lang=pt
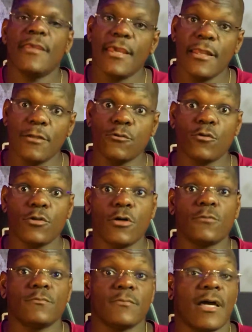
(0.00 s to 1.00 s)
querendo ou
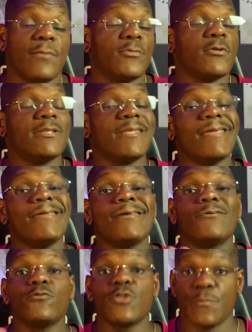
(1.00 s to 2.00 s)
não, a proteína é
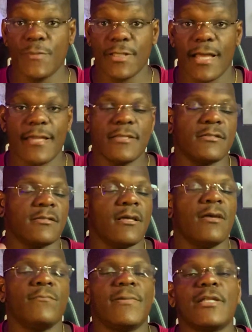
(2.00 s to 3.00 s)
um dos pilares
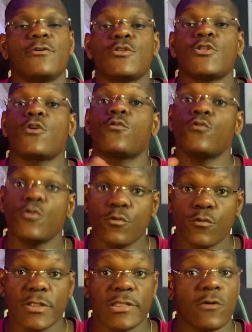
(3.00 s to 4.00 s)
para nossa
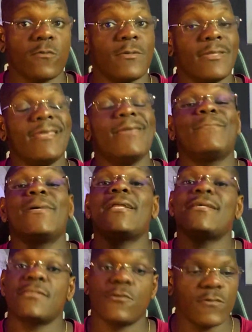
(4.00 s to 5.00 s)
construção e
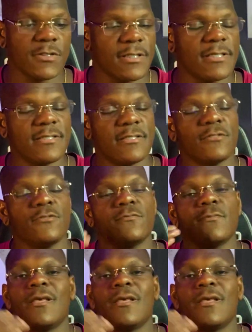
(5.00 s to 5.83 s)
reparação de tecido.